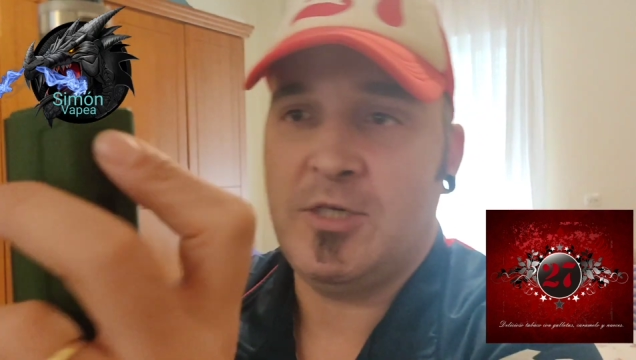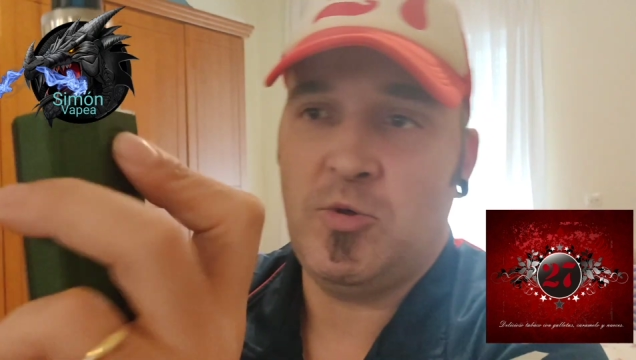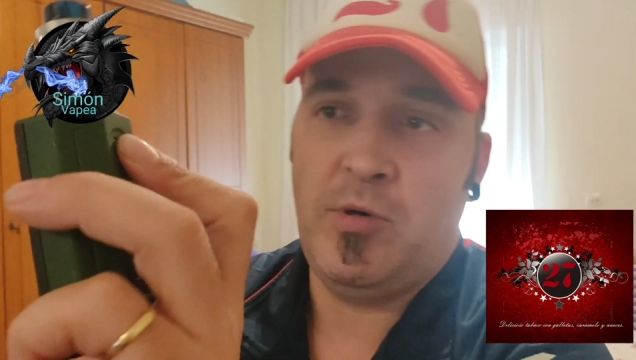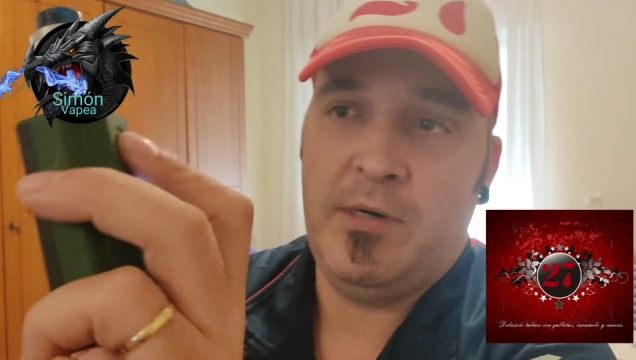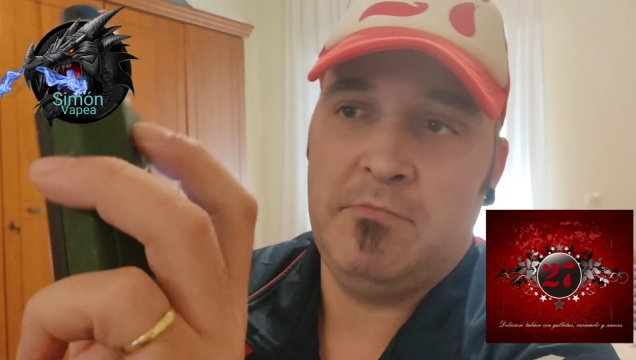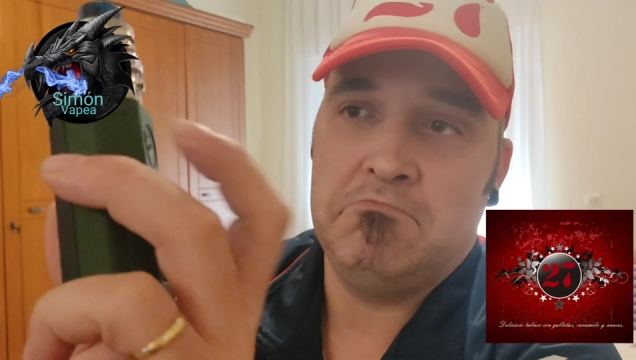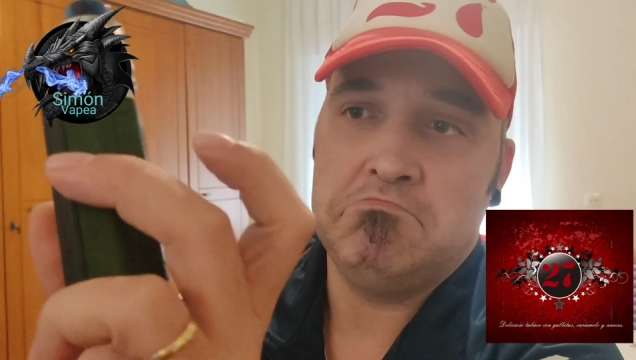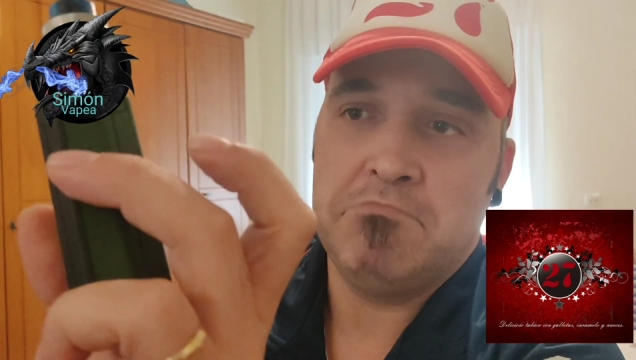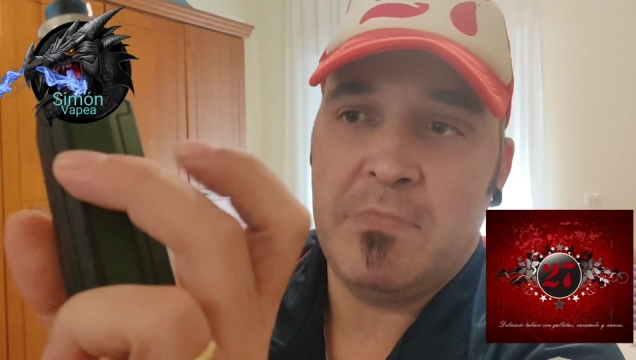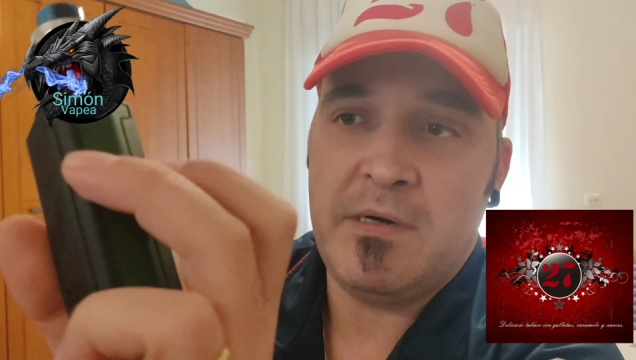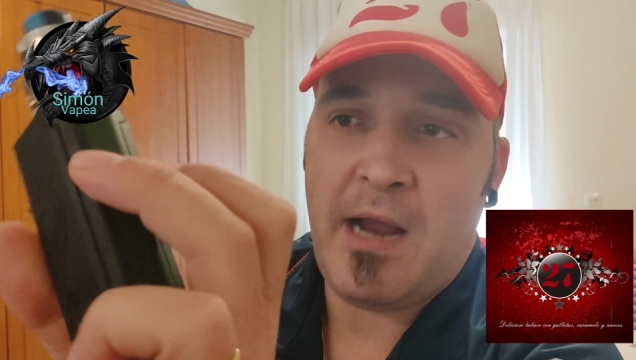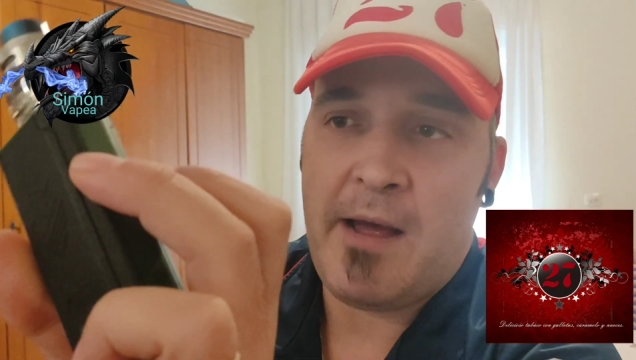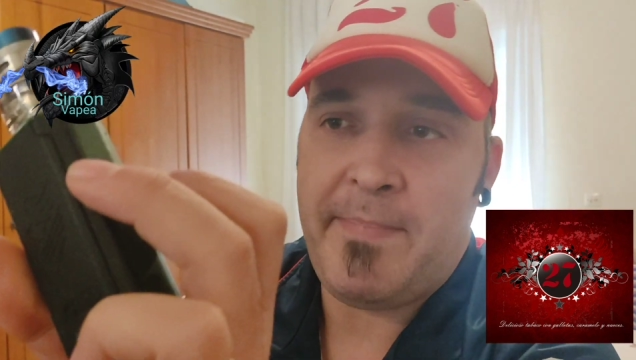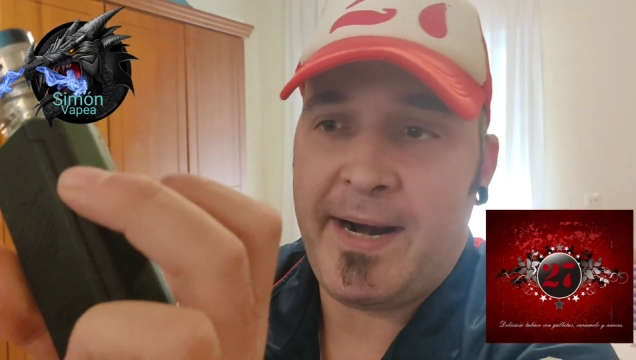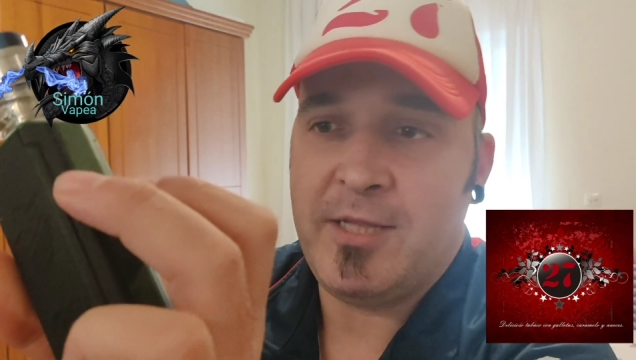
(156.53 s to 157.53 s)
que es
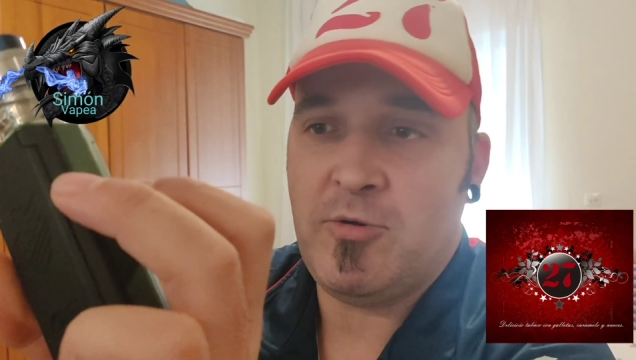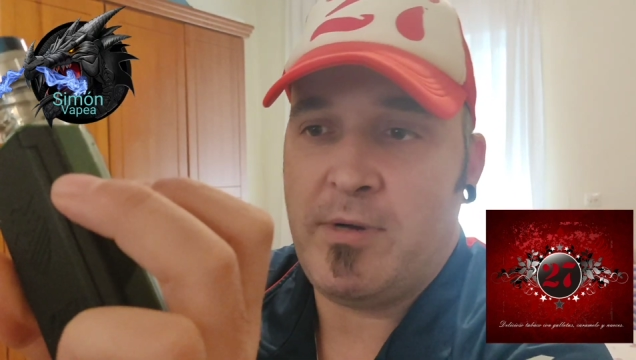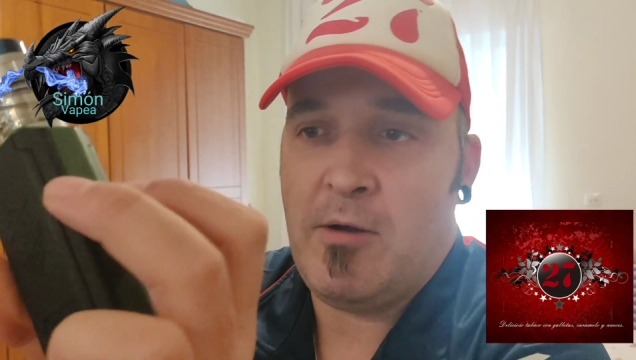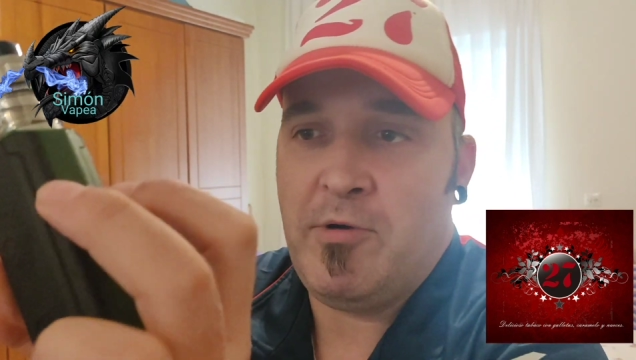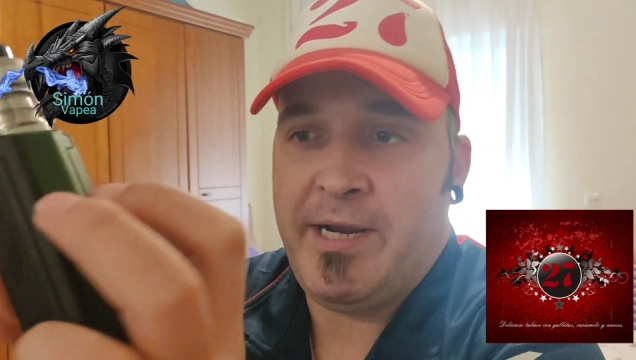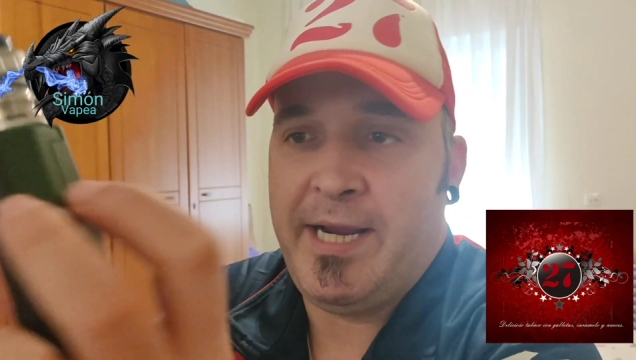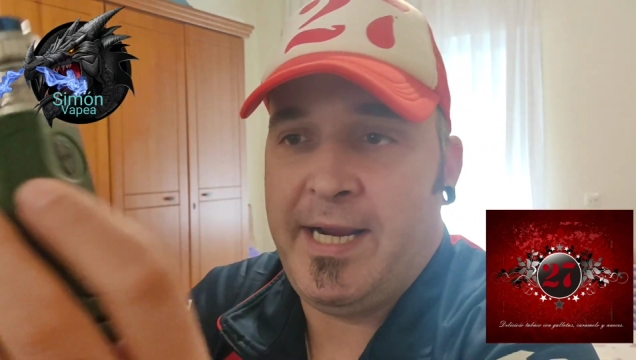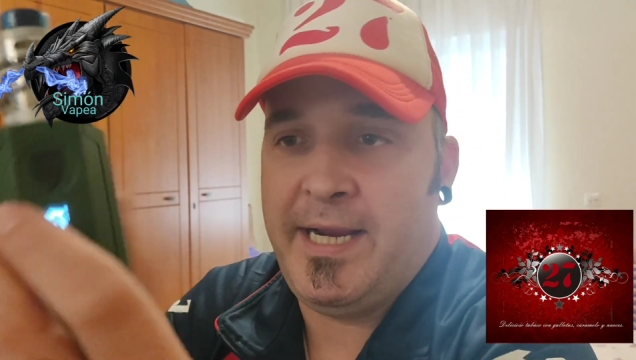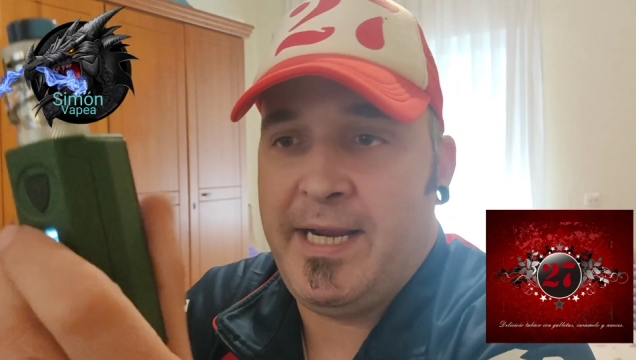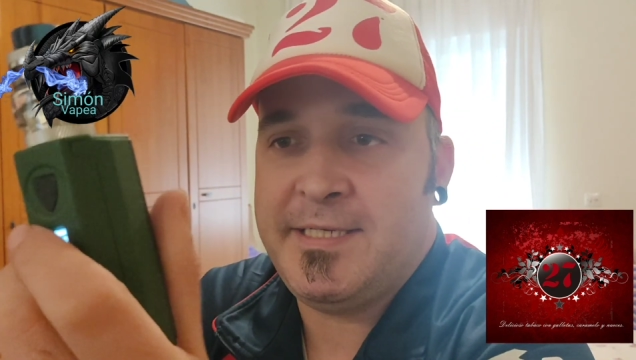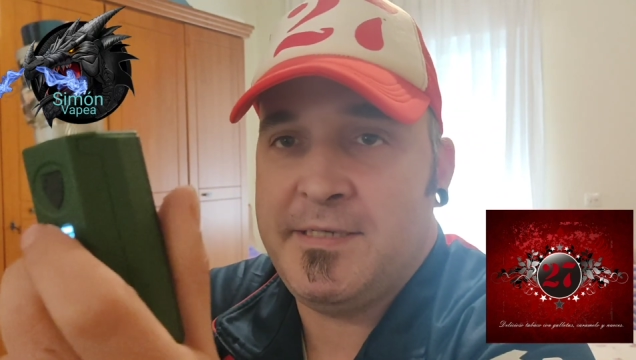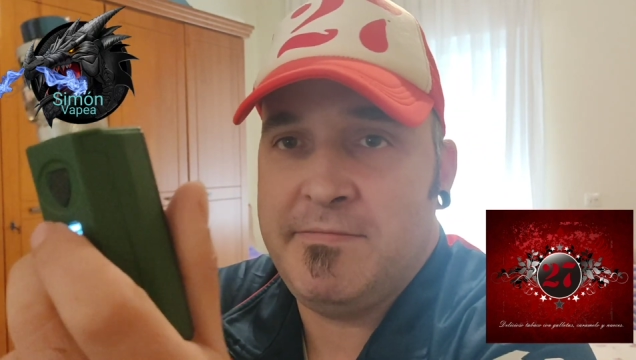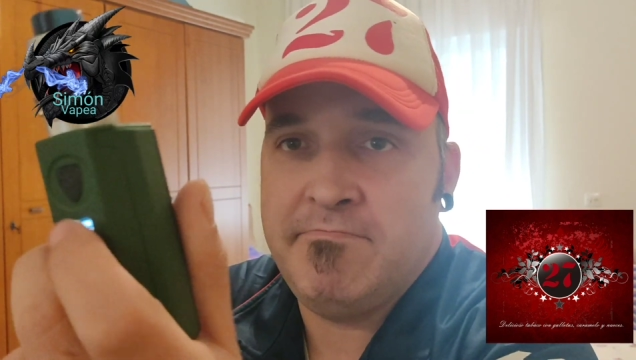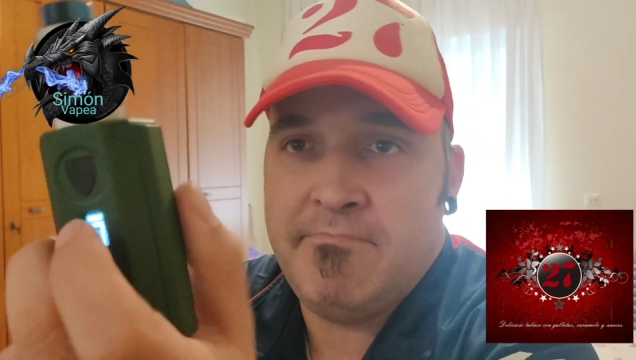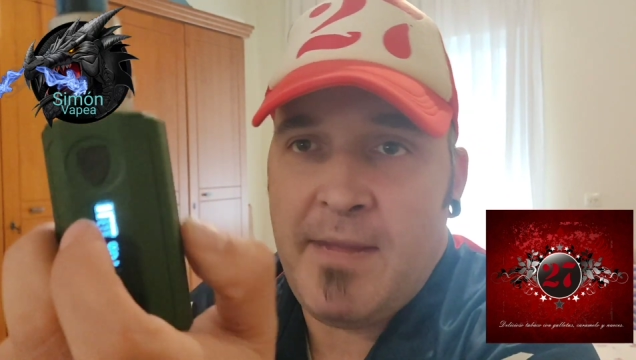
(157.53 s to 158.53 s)
un aparato que aunque es